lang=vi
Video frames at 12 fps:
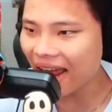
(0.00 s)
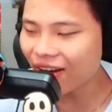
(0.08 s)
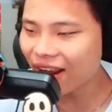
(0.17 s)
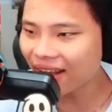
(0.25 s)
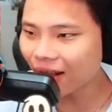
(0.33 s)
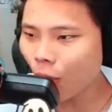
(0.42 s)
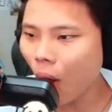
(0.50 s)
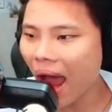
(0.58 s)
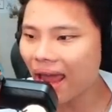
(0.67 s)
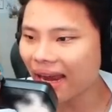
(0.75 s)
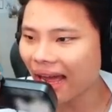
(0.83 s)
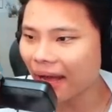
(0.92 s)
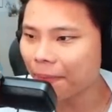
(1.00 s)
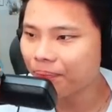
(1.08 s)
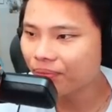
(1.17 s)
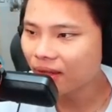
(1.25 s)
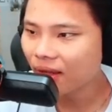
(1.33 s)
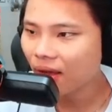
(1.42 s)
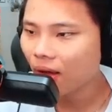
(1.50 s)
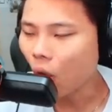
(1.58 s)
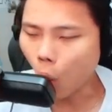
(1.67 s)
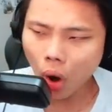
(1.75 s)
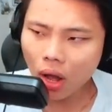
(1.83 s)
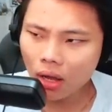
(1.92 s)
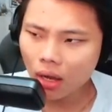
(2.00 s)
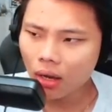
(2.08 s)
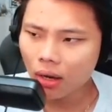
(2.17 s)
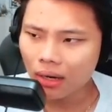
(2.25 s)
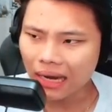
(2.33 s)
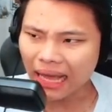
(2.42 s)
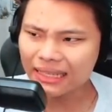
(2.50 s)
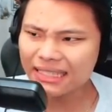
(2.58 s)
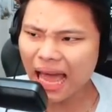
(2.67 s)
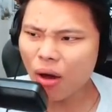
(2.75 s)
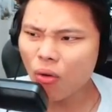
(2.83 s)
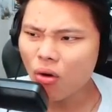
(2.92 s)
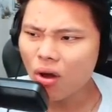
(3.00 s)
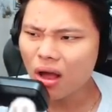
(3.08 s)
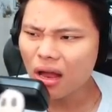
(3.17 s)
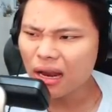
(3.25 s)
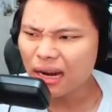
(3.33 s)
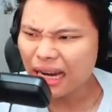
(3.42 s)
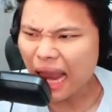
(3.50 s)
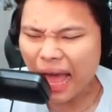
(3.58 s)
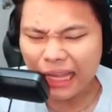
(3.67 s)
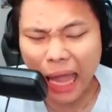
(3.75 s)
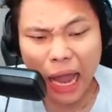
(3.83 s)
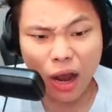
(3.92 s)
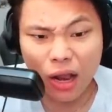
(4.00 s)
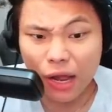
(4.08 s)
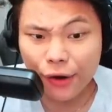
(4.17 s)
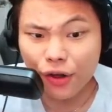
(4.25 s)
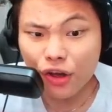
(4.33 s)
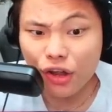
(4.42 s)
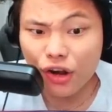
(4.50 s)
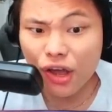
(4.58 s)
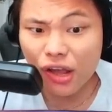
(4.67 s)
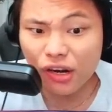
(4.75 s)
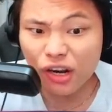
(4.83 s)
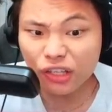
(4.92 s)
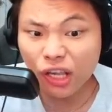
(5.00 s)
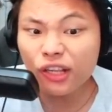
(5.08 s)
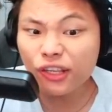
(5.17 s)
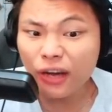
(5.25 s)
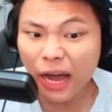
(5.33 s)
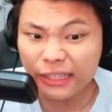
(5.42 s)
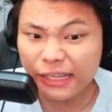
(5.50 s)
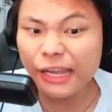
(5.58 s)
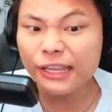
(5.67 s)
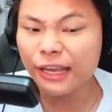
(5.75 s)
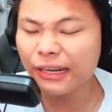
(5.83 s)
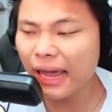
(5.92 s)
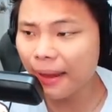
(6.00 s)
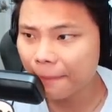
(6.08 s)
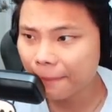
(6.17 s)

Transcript: nó, nó khoái rồi nè. Ủa, là sao? Là thằng đó là nó nó, nó thích chữ X hay gì ta?